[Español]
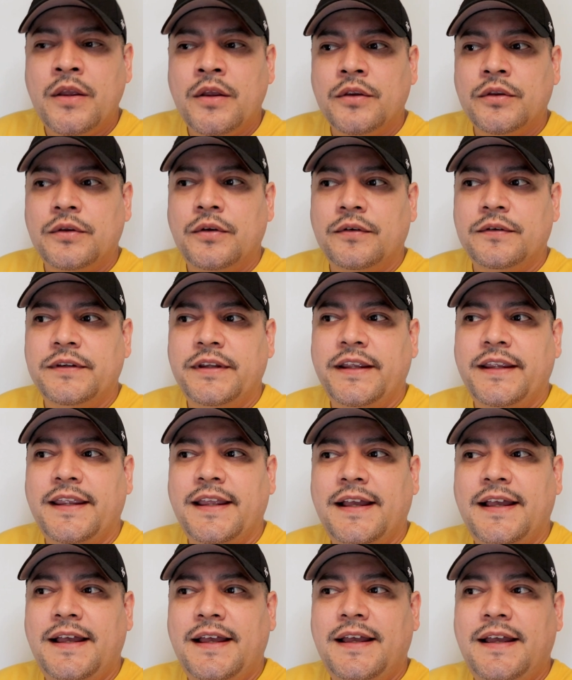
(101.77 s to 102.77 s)
donde
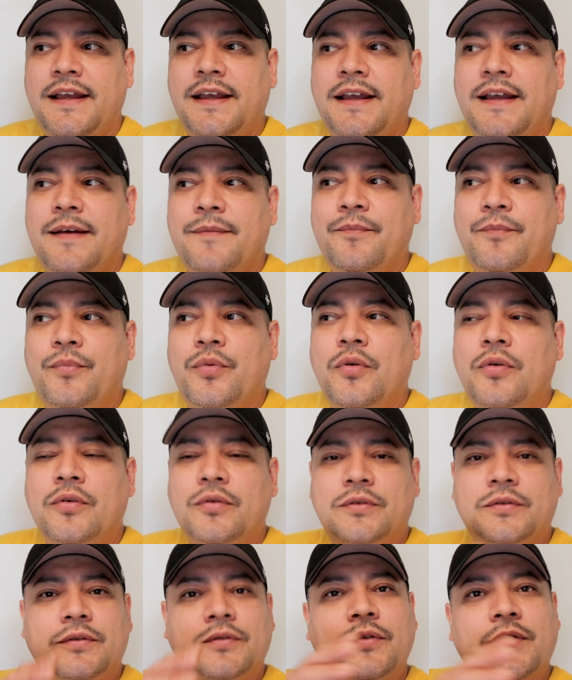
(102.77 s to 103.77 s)
ya
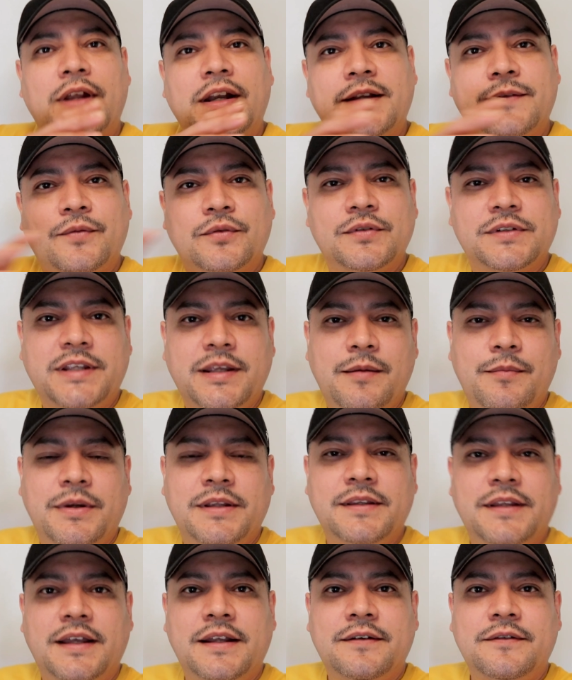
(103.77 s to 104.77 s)
pongo todas las fotos que me
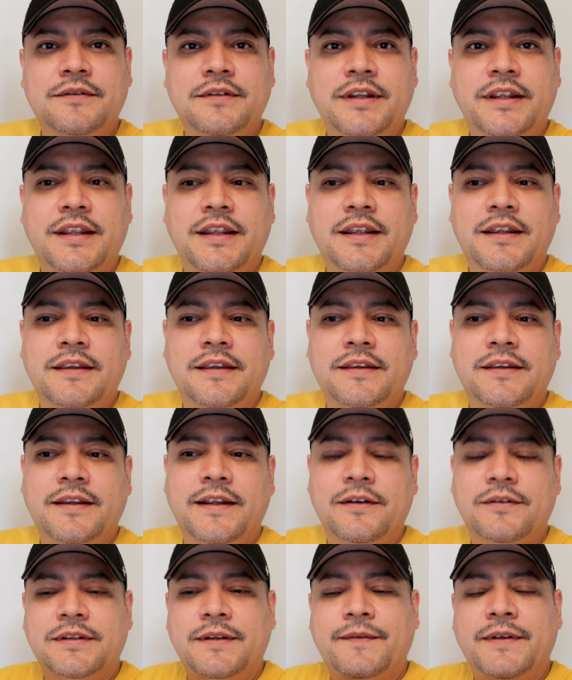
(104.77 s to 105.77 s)
mandaron y
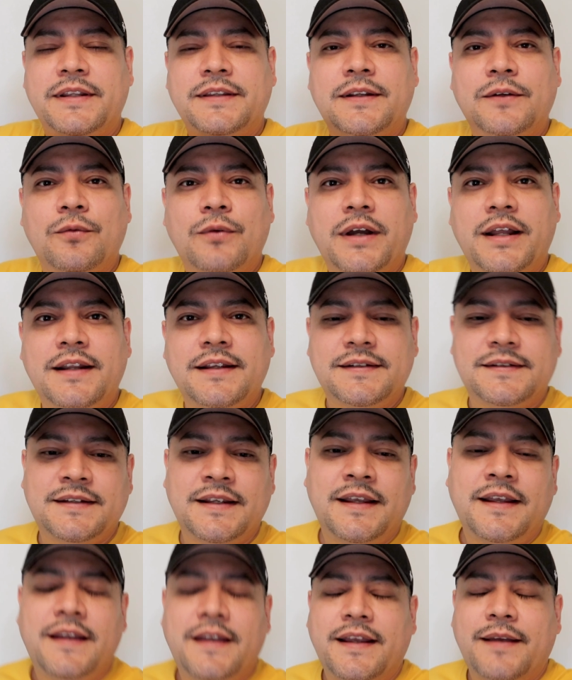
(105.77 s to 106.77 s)
de los diferentes lugares,
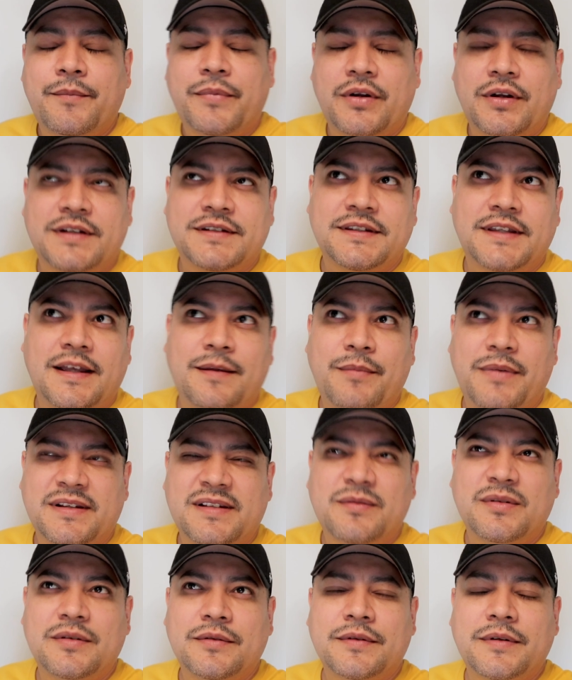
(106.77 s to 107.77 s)
pero hasta más
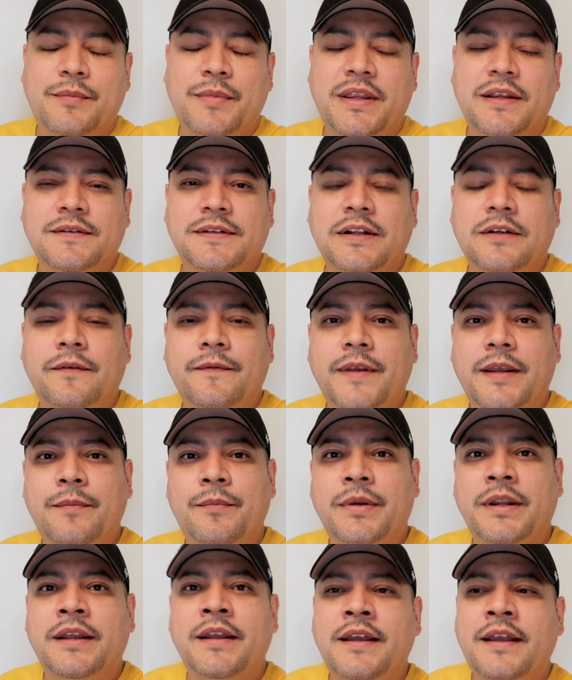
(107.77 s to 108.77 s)
o menos a mediados de
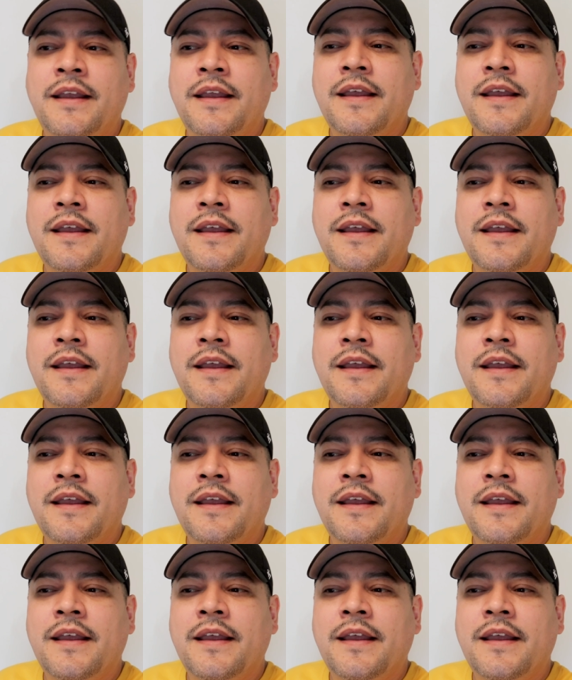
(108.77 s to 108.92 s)
noviembre.